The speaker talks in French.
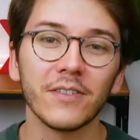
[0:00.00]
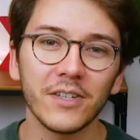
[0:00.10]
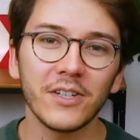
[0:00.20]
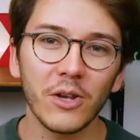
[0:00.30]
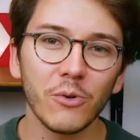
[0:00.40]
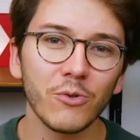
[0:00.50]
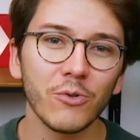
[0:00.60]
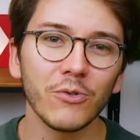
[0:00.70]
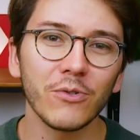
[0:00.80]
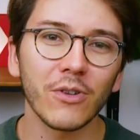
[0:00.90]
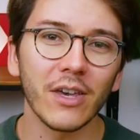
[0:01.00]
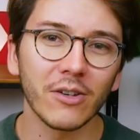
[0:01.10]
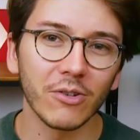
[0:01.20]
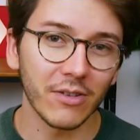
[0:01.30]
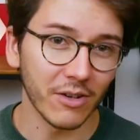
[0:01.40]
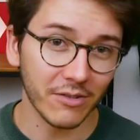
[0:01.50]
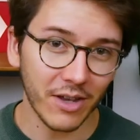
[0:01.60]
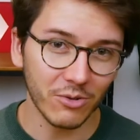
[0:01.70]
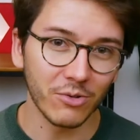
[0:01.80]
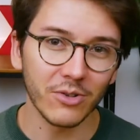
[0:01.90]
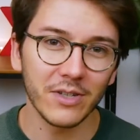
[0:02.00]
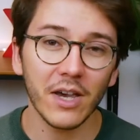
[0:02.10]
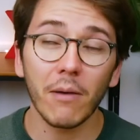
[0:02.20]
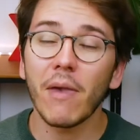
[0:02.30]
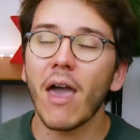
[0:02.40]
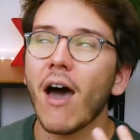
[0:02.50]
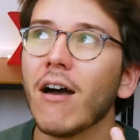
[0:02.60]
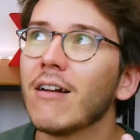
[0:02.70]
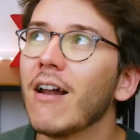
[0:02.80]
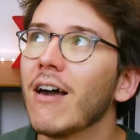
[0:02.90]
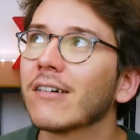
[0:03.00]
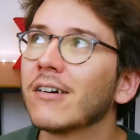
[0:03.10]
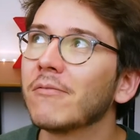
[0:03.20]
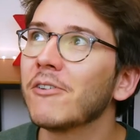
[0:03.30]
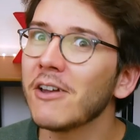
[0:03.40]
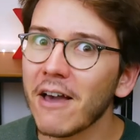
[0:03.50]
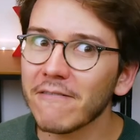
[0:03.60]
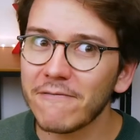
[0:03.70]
Si j'ai eu juste et que t'es en train de te dire mais oh là là comment il a